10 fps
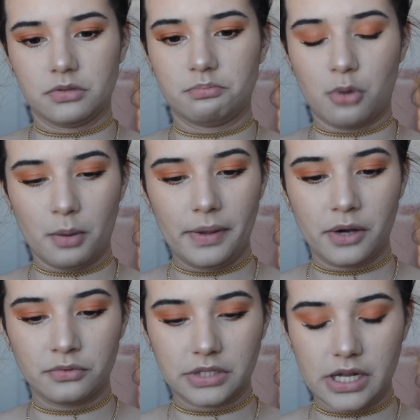Boa
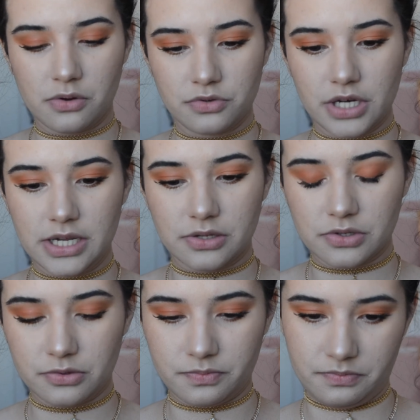pergunta da onde é
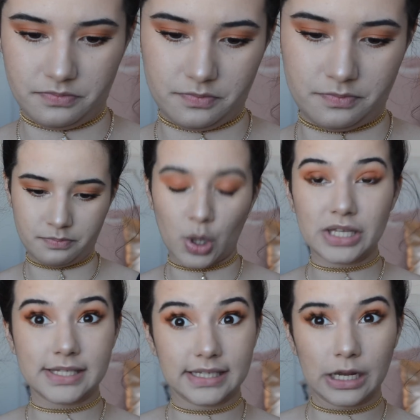isso.
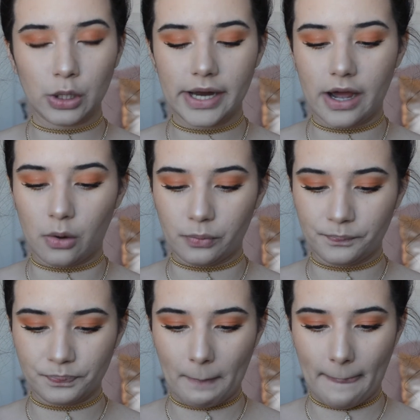Pode ser da L'Oreal
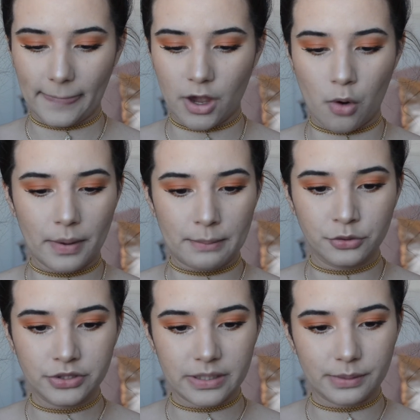que eu comprei há
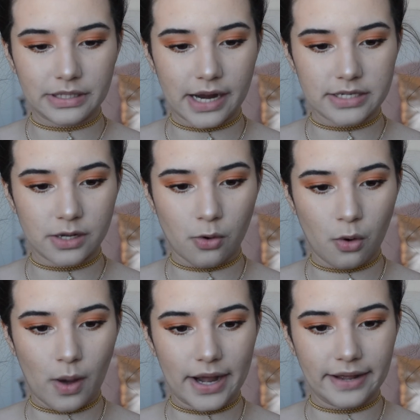muito tempo atrás, na cor
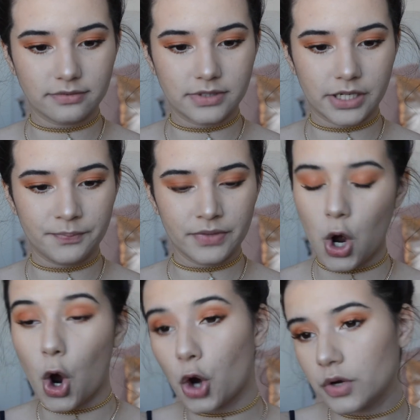40,
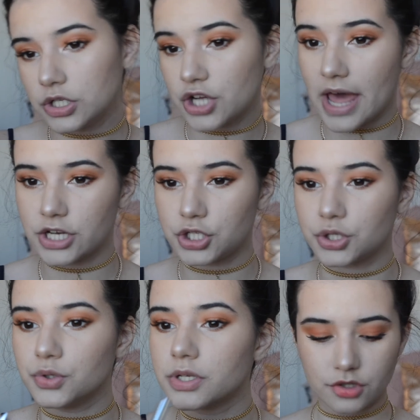Orange Attitude.